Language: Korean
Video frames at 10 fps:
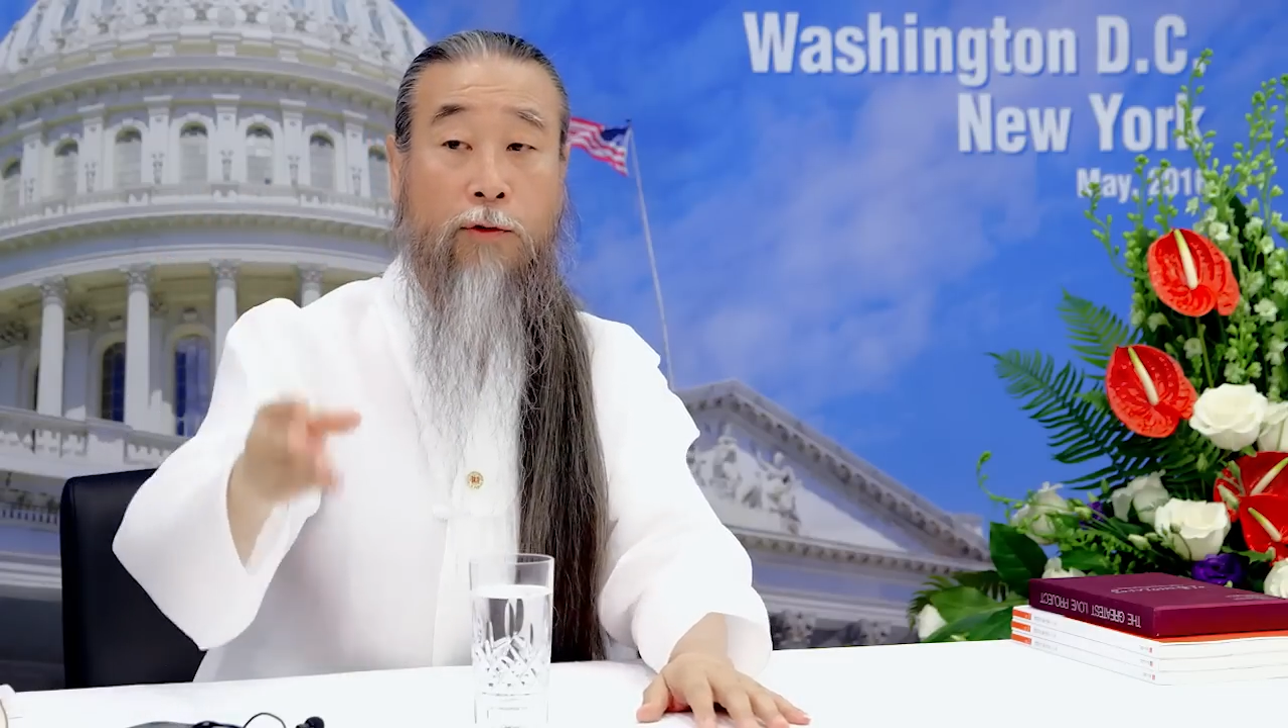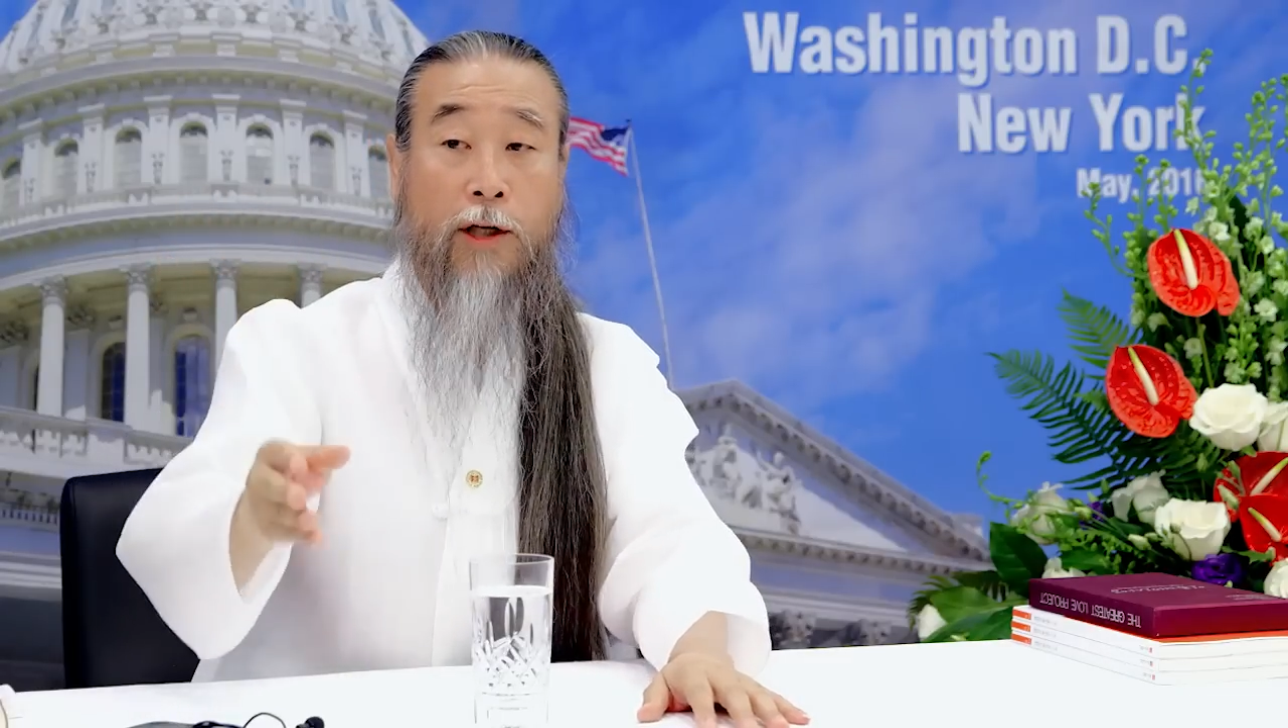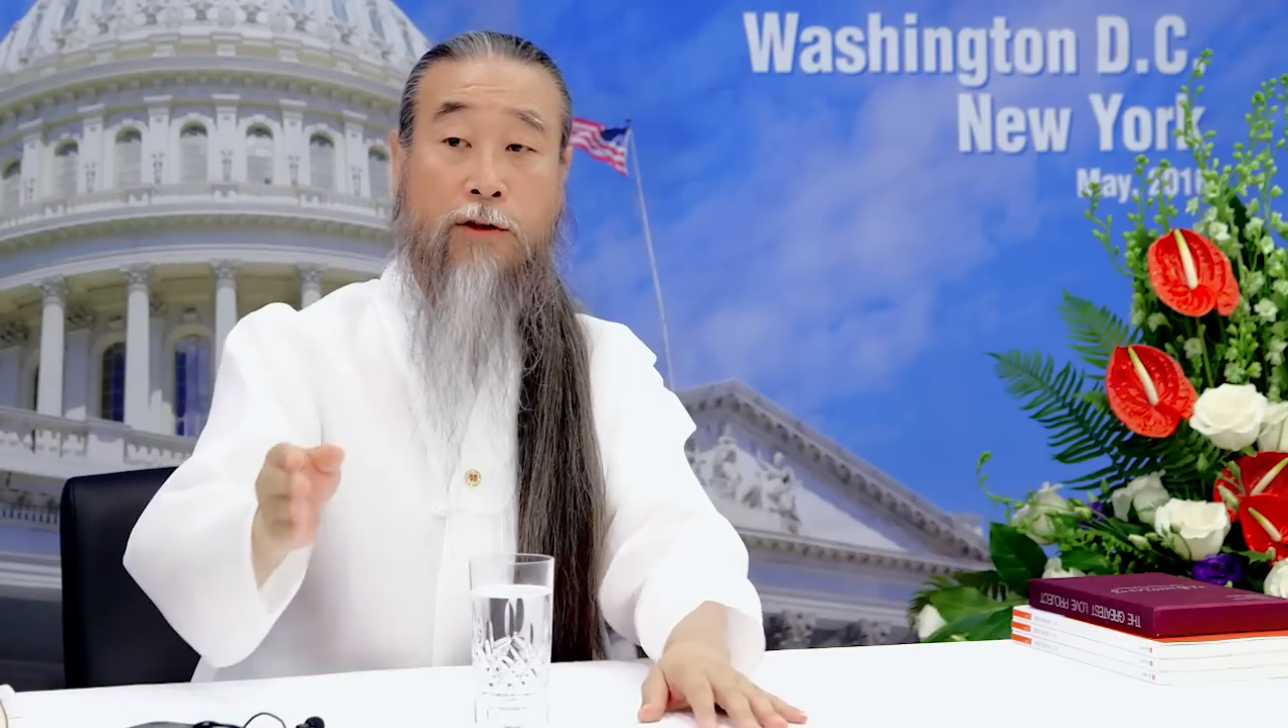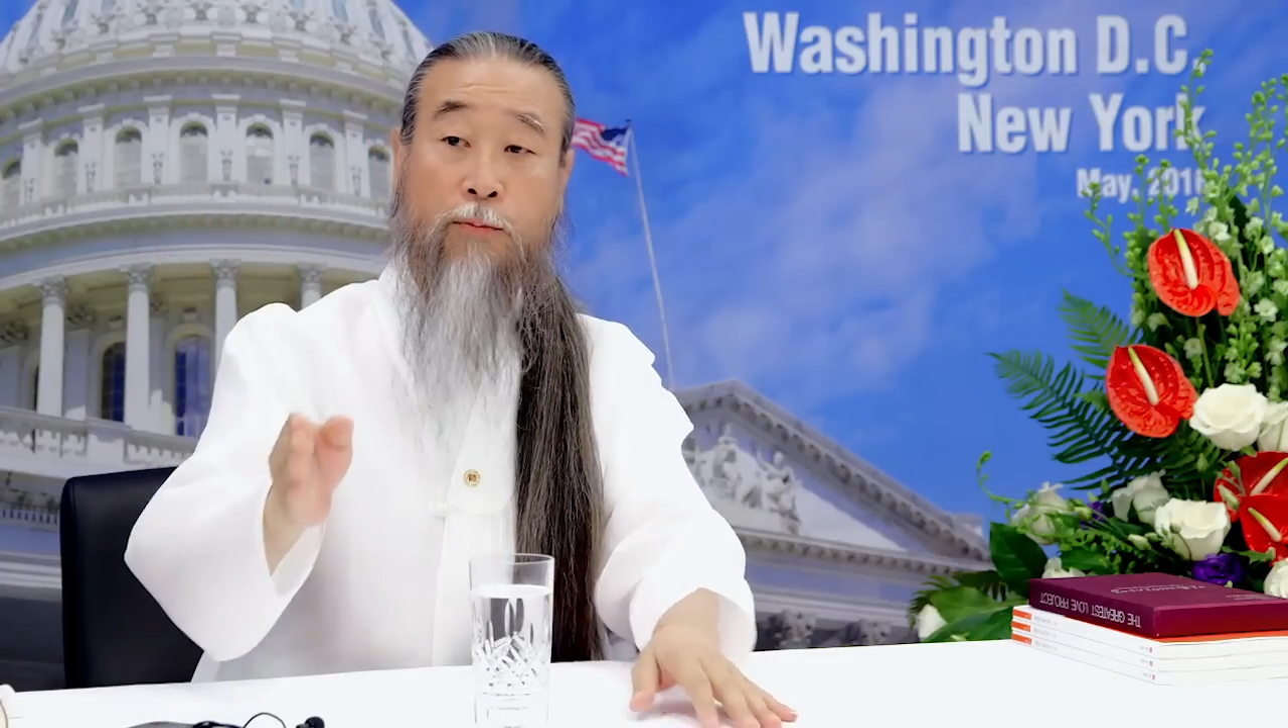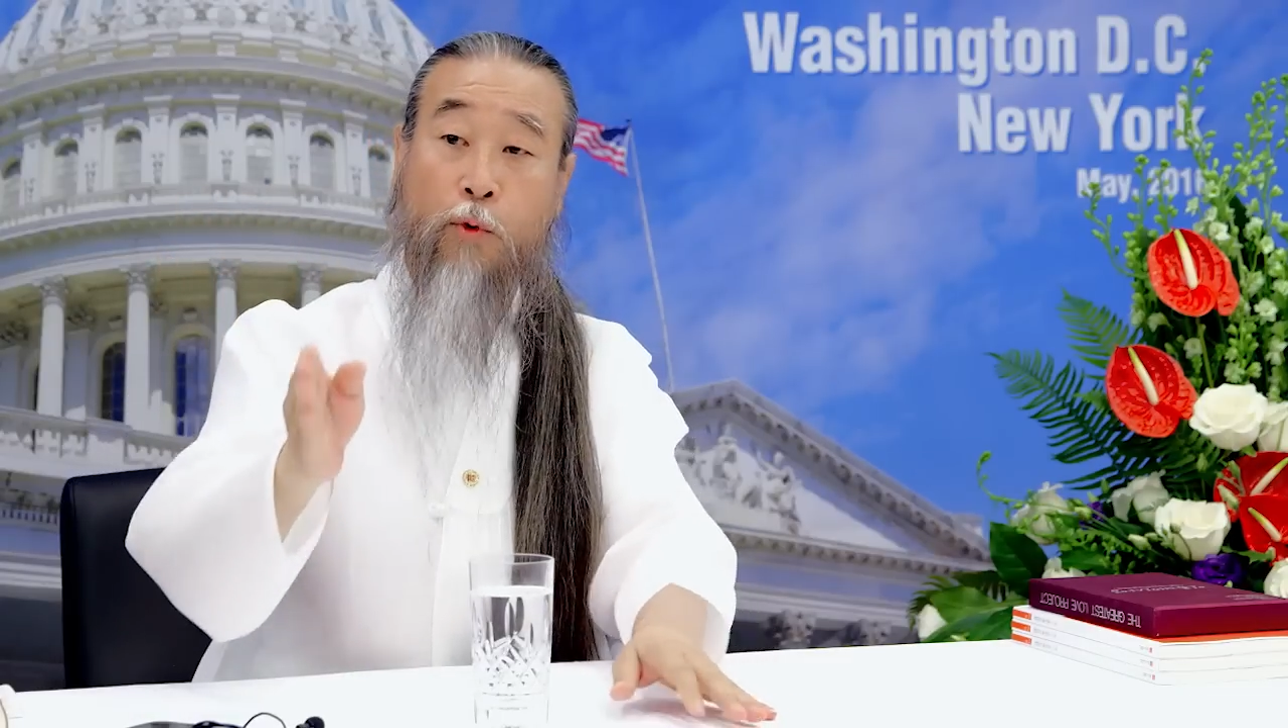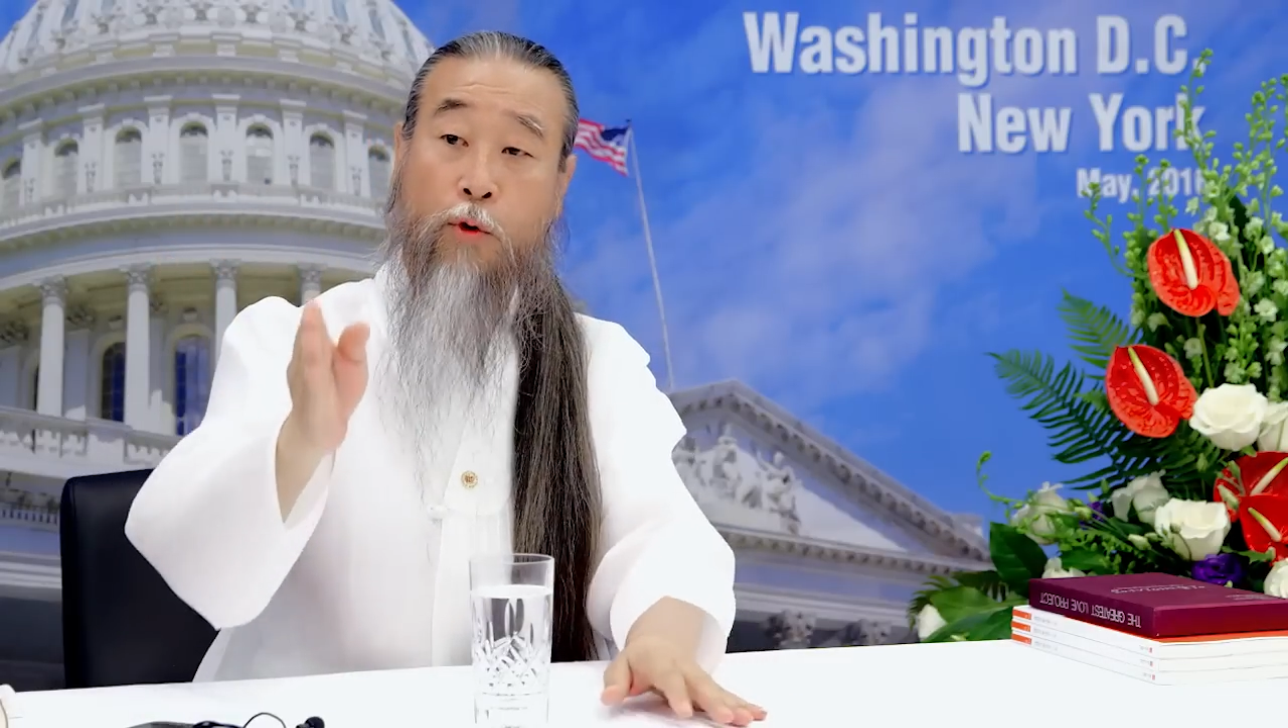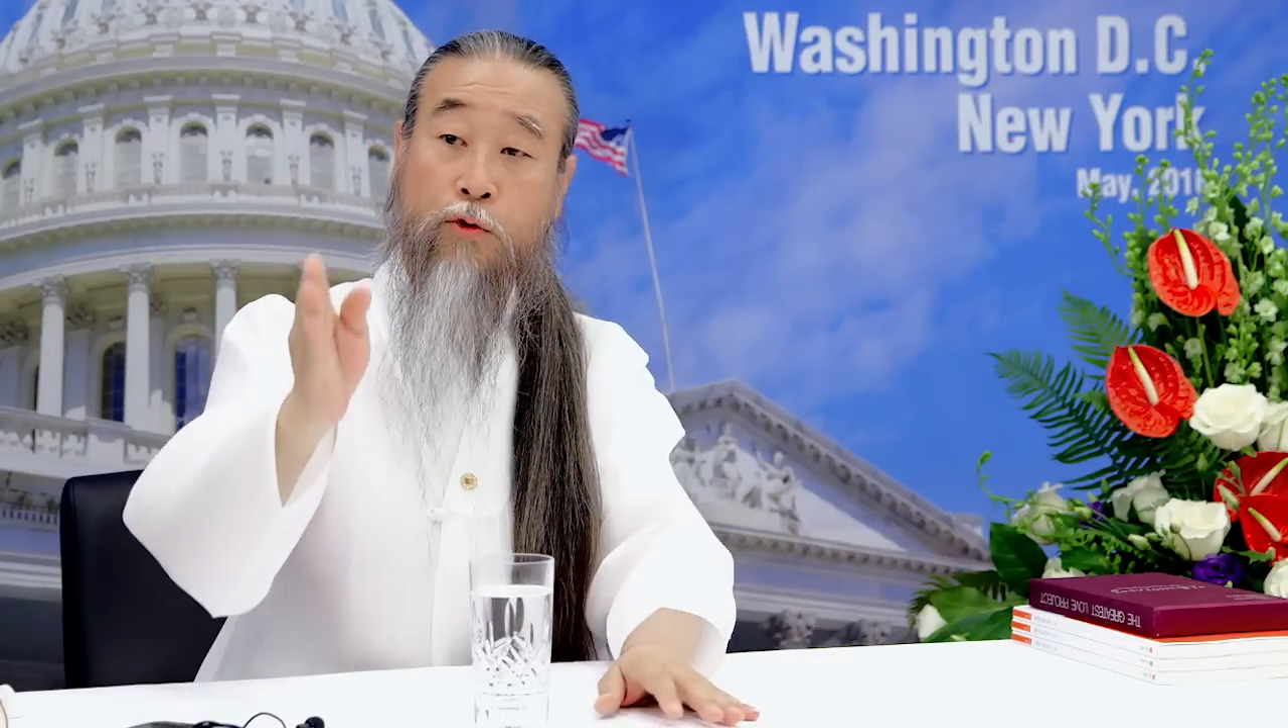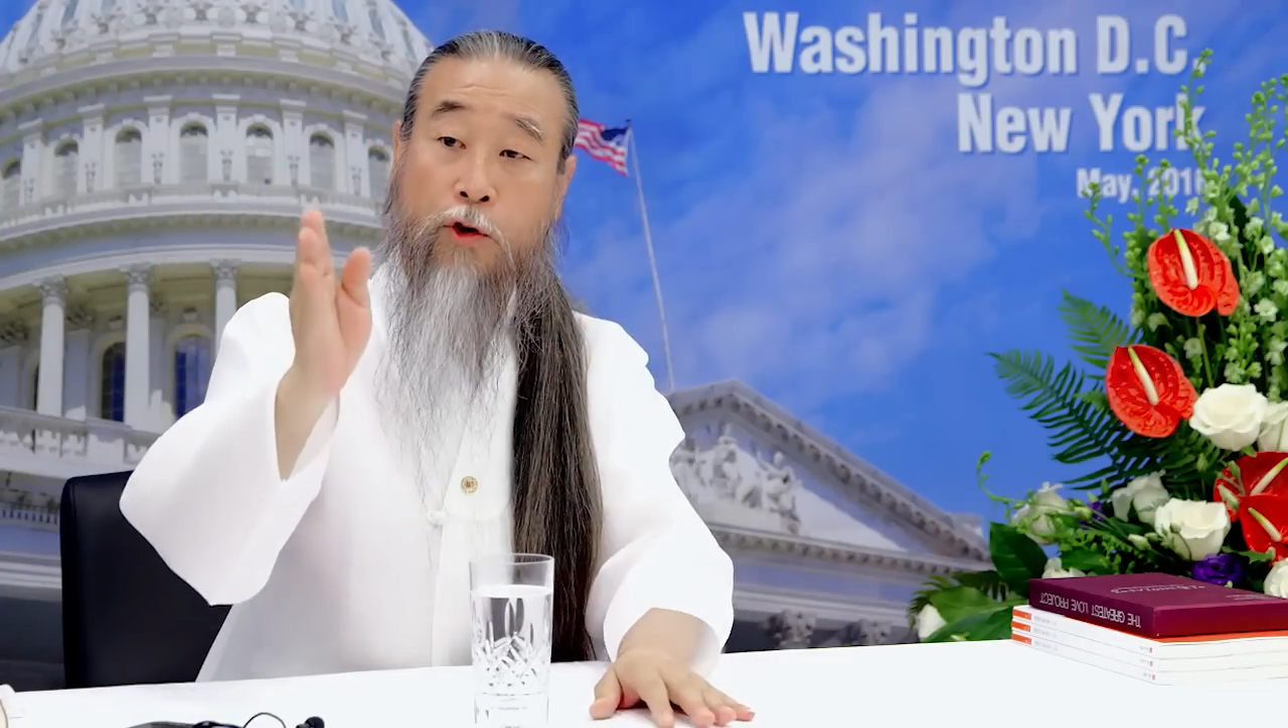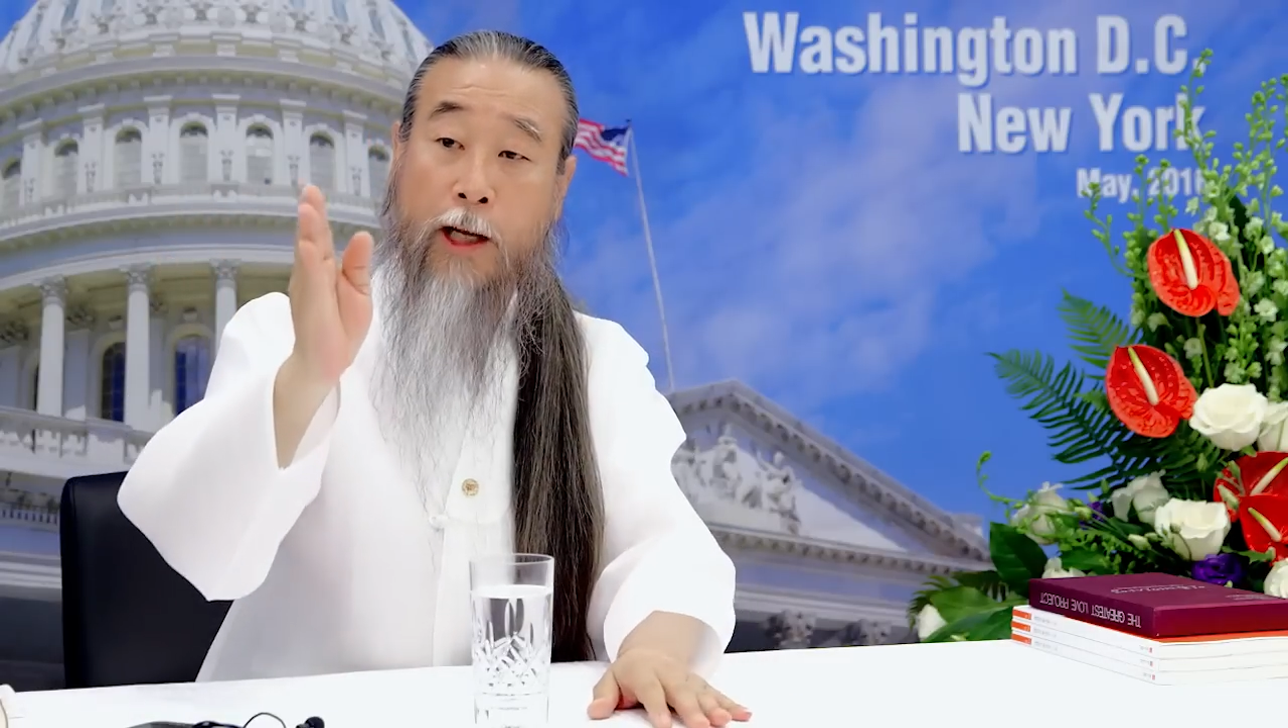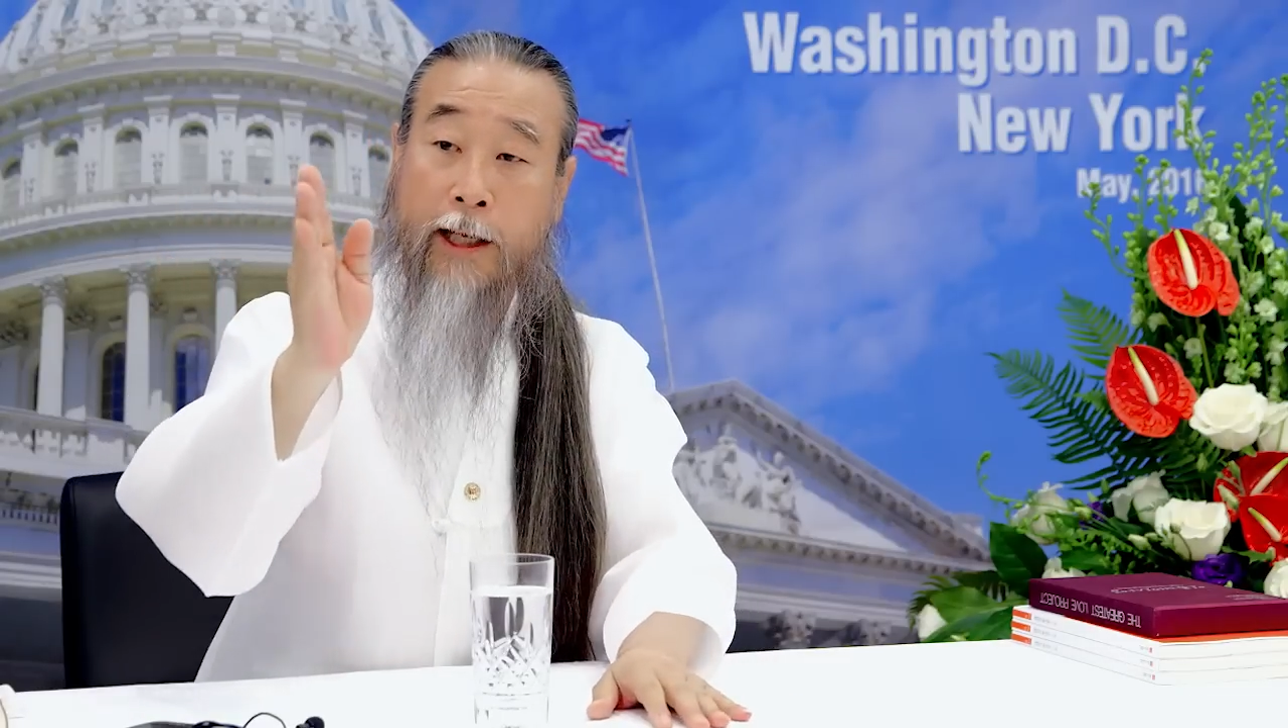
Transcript: 나서 무엇을